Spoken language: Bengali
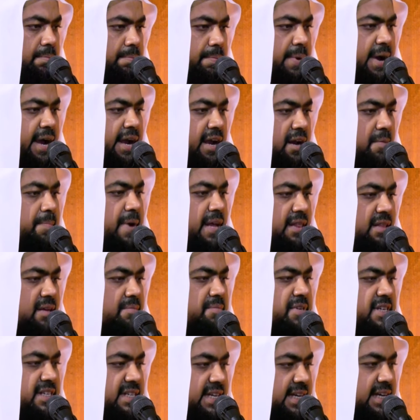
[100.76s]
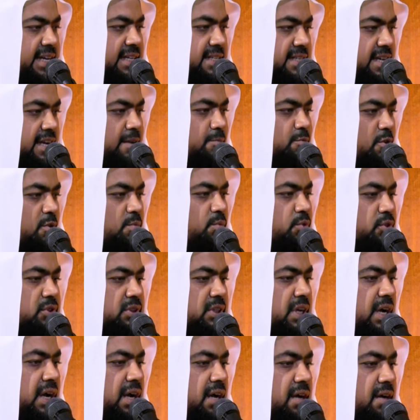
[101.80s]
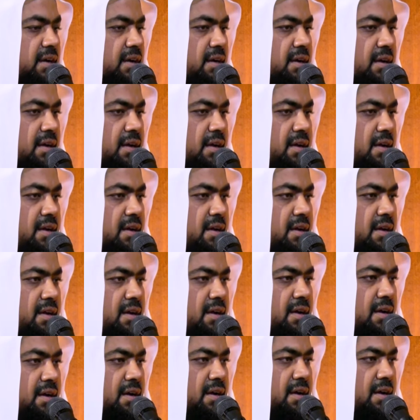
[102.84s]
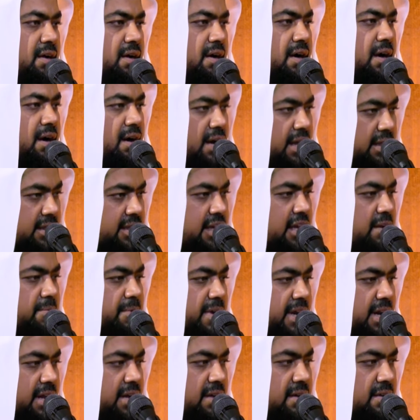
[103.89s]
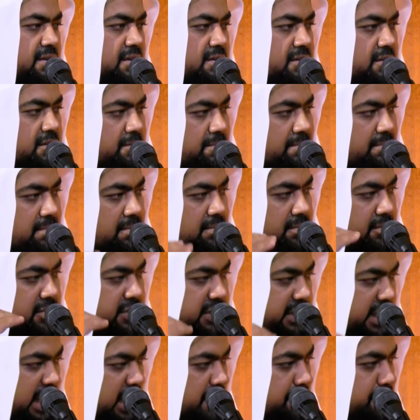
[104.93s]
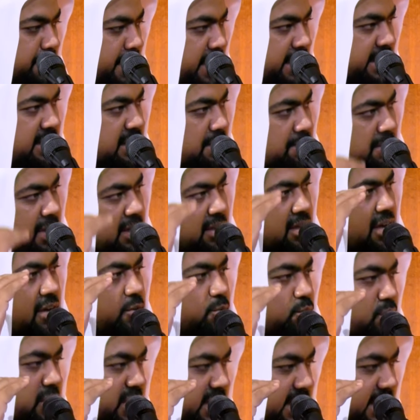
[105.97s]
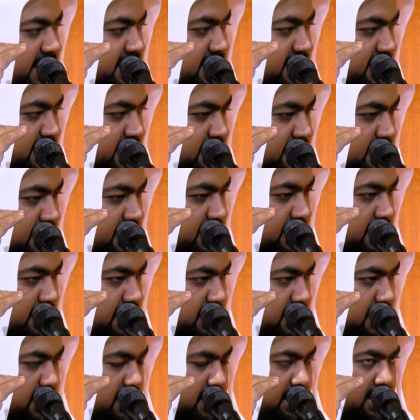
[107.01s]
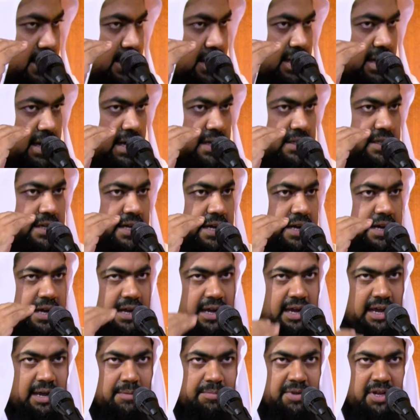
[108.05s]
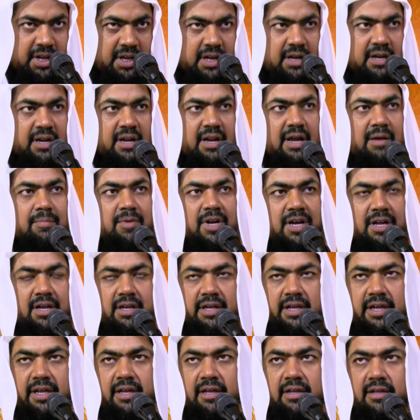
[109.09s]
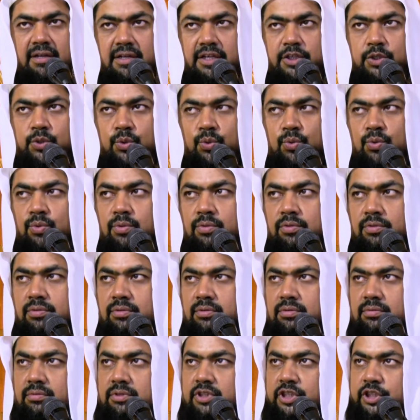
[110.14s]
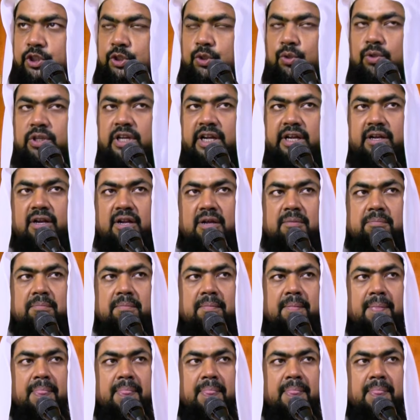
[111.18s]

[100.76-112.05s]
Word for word: পায়ের পাতা ভিজে গেছে এমন অবস্থা আর রাতের বেলা সেই পানিটা মাথায় উঠে গেছে আজকে আমি এখানে নামার আগে কিছু দৃশ্য দেখলাম